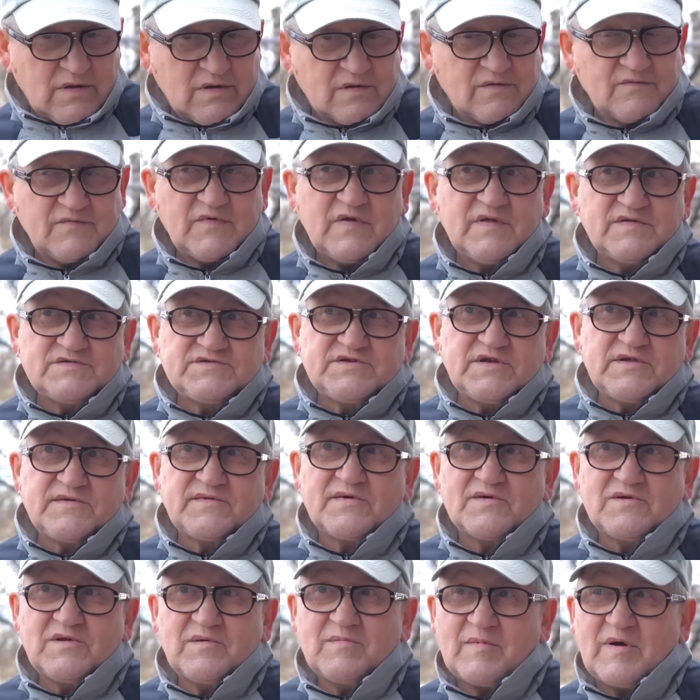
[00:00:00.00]
Więc ci,
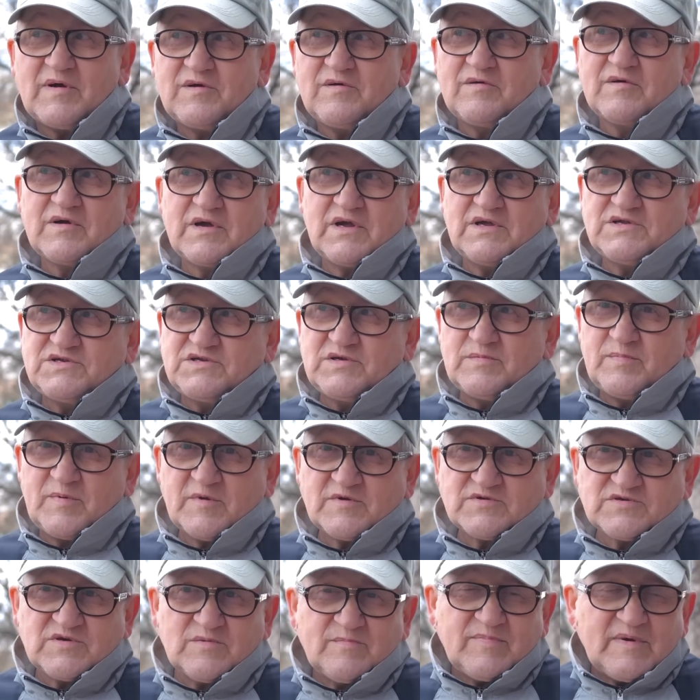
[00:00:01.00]
co nie mają chęci,
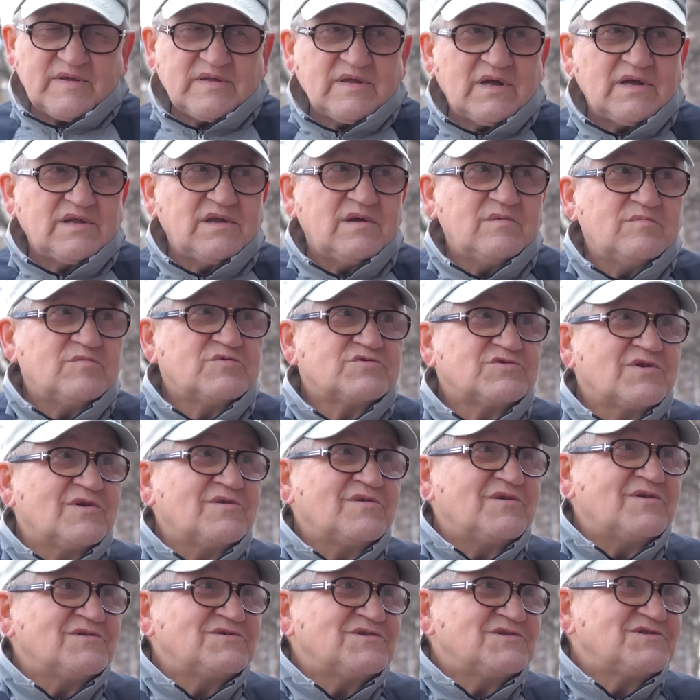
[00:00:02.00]
proszę pana, nie
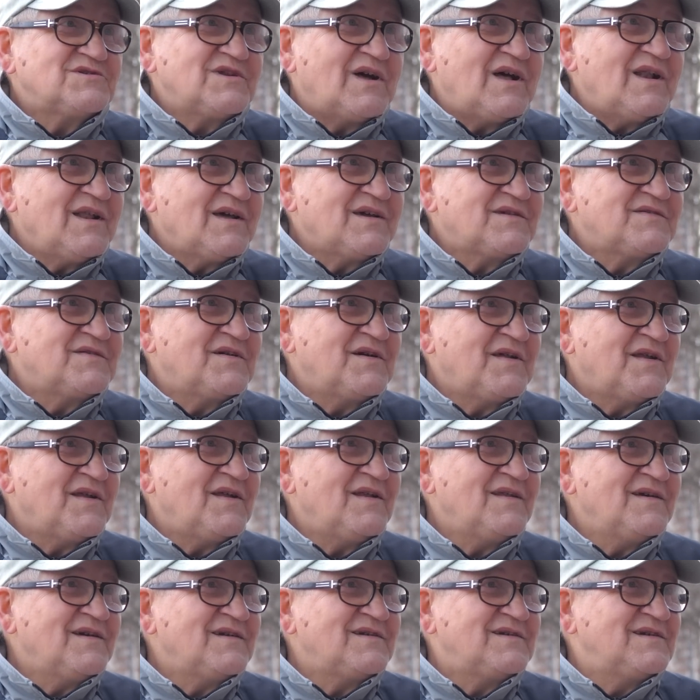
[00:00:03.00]
muszą chodzić na lekcje
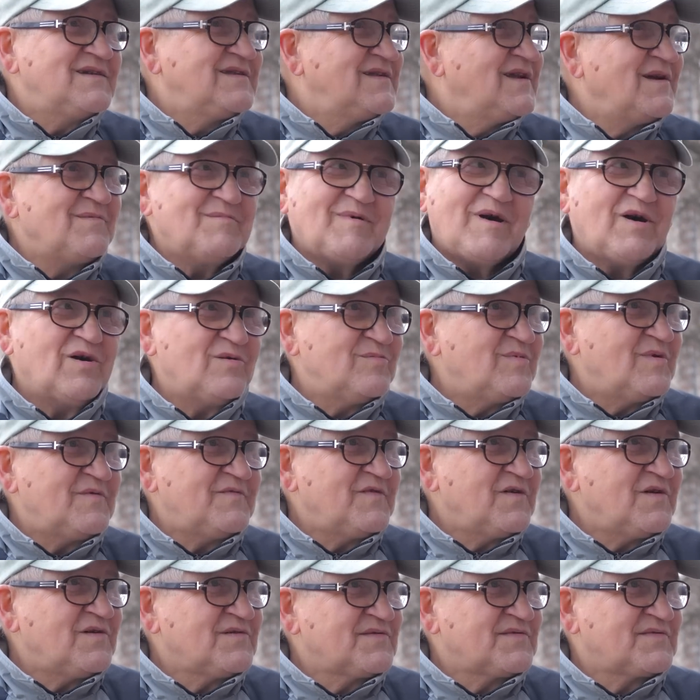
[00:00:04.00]
religii. Nie ma
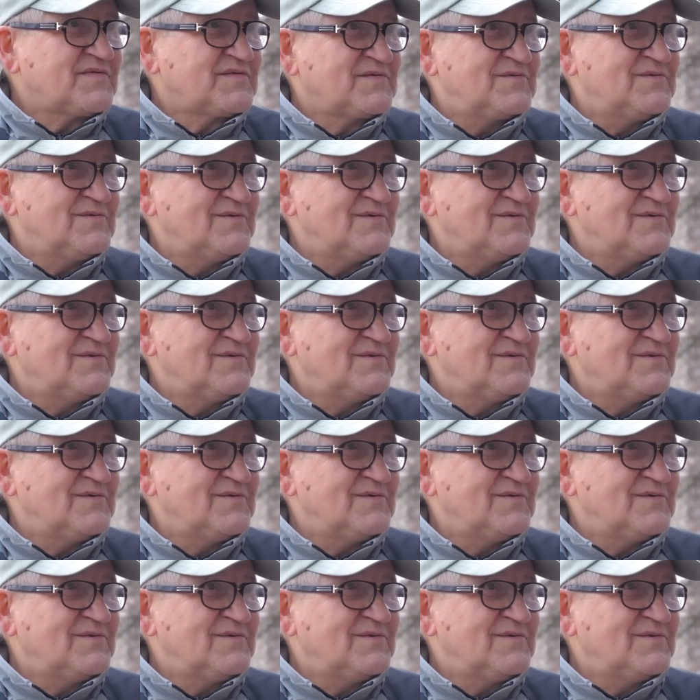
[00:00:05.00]
obowiązku.